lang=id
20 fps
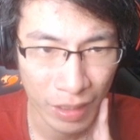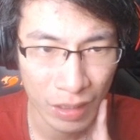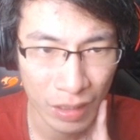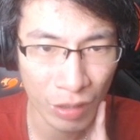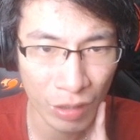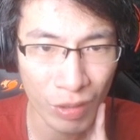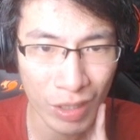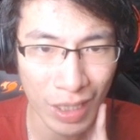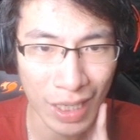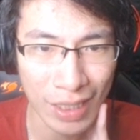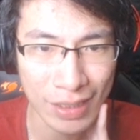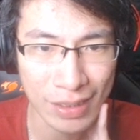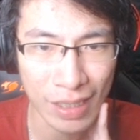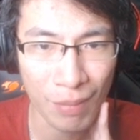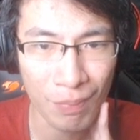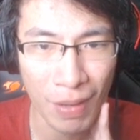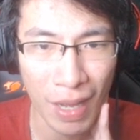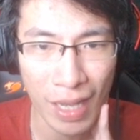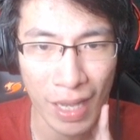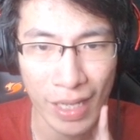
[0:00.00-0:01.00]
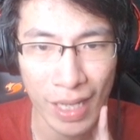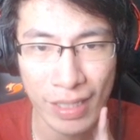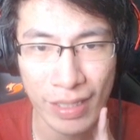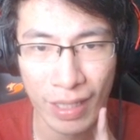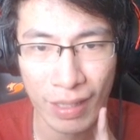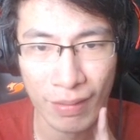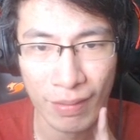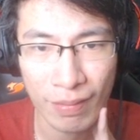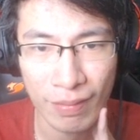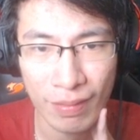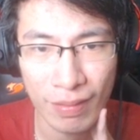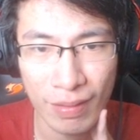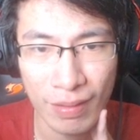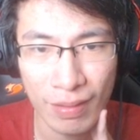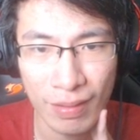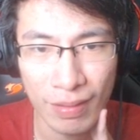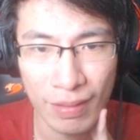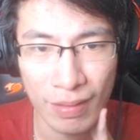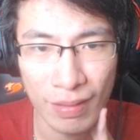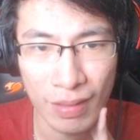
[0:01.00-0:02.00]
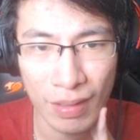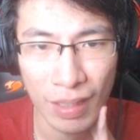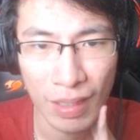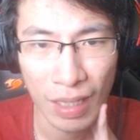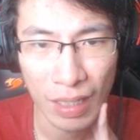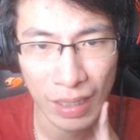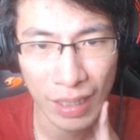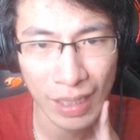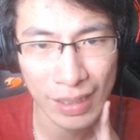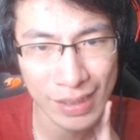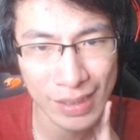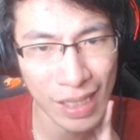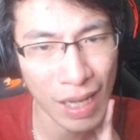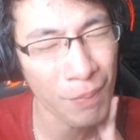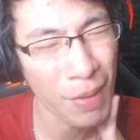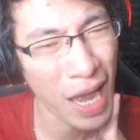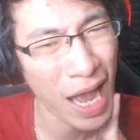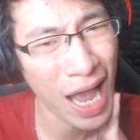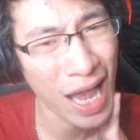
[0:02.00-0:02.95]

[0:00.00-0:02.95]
Ini gue dikasih sama ayahnya dikasih sama